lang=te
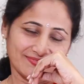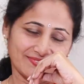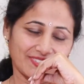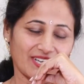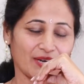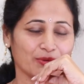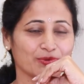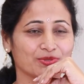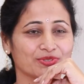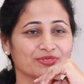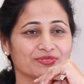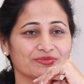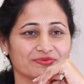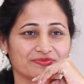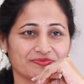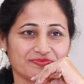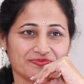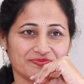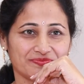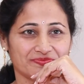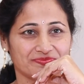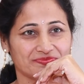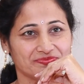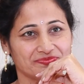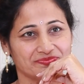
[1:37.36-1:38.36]
లోకి వచ్చి అందులో
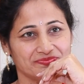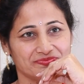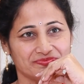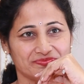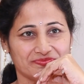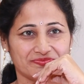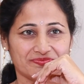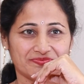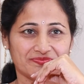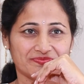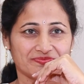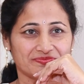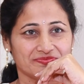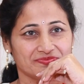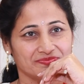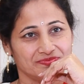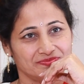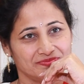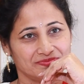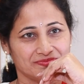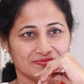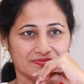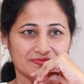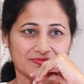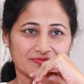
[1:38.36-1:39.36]
వివిధ హోదాల నుంచి
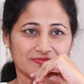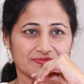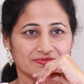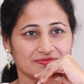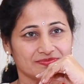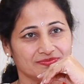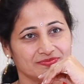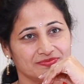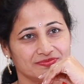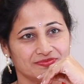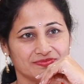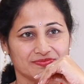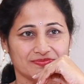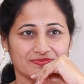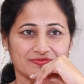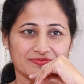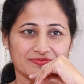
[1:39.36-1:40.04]
కూడా చైర్మన్ నుంచి